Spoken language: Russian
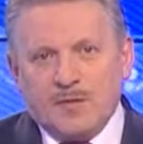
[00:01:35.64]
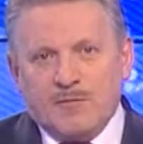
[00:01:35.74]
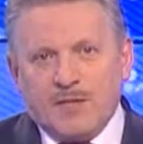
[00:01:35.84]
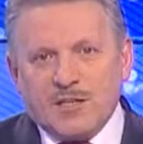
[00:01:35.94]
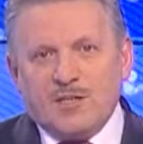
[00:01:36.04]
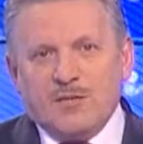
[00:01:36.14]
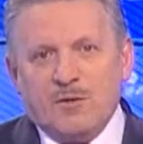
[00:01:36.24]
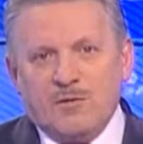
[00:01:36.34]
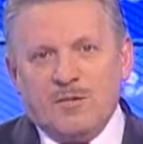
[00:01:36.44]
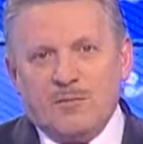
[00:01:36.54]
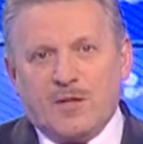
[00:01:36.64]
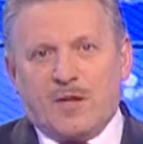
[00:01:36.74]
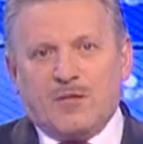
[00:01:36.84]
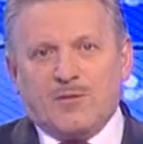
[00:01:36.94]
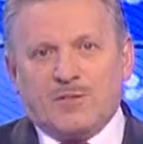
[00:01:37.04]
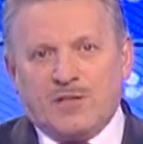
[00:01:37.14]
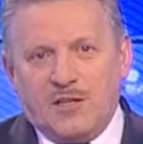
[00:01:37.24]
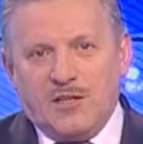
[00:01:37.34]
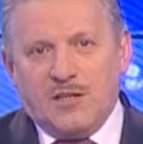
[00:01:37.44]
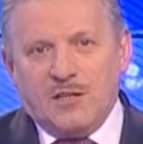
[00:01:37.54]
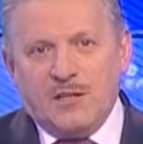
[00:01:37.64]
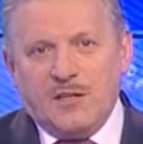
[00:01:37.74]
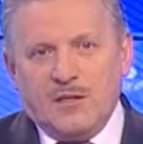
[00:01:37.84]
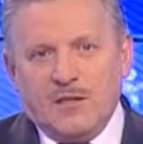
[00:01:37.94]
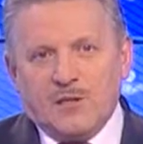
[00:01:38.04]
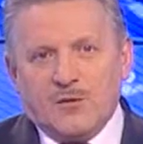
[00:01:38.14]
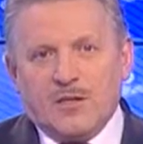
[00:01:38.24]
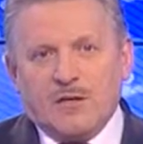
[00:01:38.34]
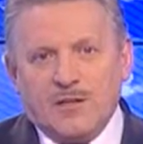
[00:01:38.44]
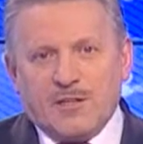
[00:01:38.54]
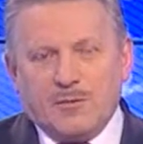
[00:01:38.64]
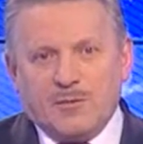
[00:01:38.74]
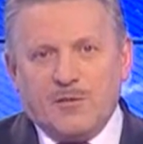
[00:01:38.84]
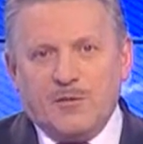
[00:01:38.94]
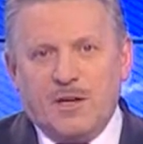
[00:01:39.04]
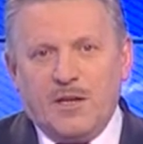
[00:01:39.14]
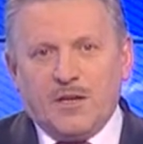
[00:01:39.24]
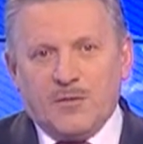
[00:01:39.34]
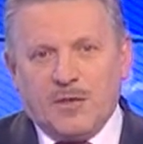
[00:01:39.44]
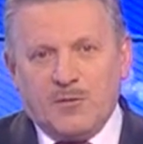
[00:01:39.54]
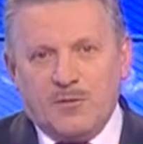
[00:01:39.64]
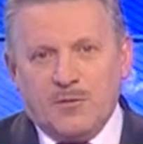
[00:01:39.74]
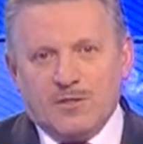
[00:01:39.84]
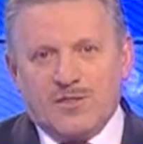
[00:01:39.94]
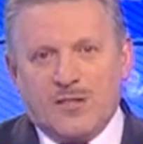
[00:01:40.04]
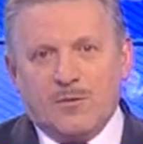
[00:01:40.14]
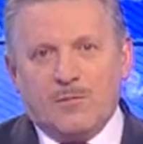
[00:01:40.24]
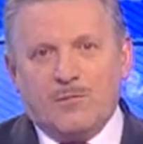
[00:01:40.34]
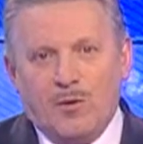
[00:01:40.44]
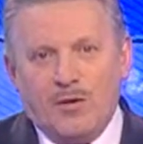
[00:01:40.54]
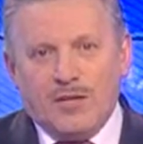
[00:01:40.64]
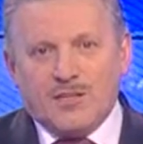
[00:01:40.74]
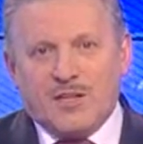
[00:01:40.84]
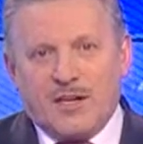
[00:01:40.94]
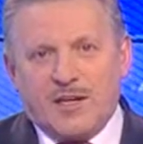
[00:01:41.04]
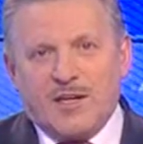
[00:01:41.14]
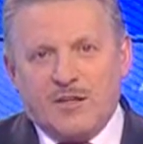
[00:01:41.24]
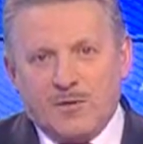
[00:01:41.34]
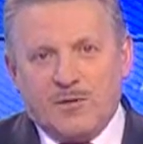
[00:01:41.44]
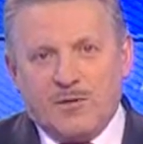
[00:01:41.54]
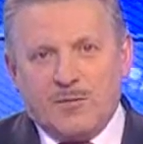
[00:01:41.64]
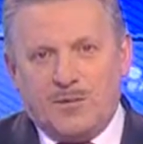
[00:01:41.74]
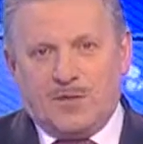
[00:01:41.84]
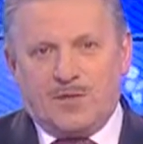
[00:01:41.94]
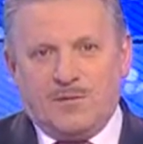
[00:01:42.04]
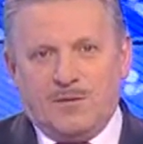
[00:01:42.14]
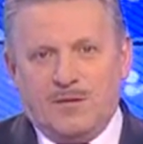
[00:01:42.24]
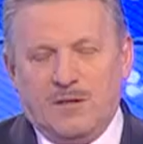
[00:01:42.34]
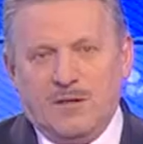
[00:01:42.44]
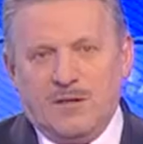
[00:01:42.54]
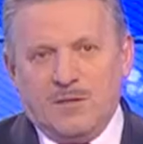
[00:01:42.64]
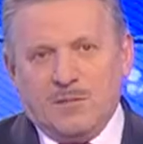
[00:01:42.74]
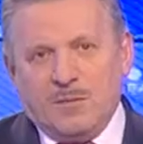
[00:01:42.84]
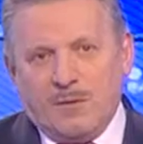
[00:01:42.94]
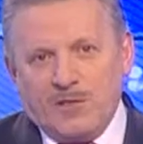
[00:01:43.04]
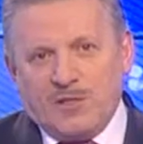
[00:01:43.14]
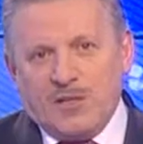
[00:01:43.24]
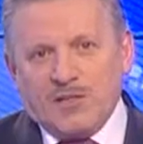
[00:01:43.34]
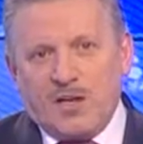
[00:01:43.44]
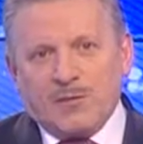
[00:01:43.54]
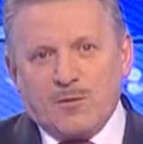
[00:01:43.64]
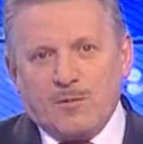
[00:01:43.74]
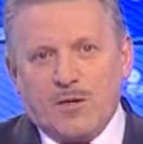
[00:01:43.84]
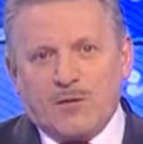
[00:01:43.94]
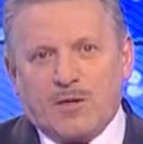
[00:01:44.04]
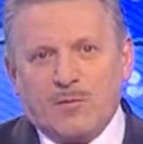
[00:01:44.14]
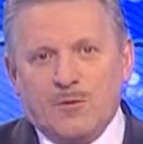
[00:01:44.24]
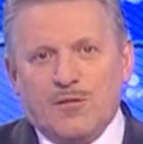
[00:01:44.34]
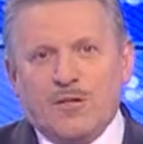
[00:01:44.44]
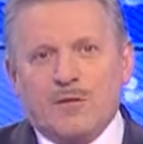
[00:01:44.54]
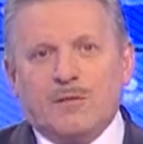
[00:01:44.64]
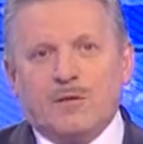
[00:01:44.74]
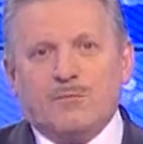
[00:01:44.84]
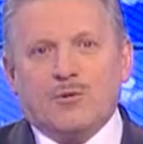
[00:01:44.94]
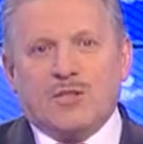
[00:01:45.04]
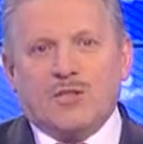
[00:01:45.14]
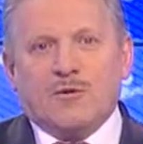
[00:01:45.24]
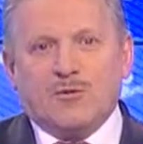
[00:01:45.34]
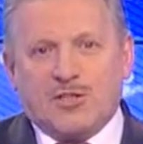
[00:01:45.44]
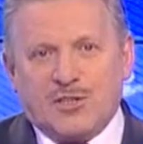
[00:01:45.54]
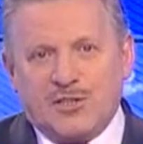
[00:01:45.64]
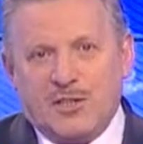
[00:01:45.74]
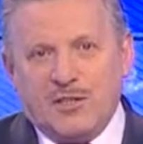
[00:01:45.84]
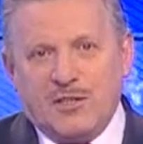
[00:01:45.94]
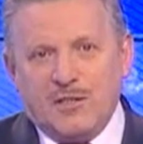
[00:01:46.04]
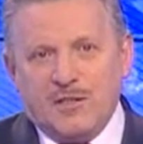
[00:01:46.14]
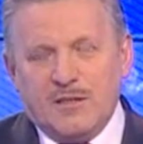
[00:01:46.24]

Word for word: Выросли новые микрорайоны жилья. Только в этом юбилейном году сдано более 40 новых объектов. Мы повысили заработную плату работникам бюджетных учреждений.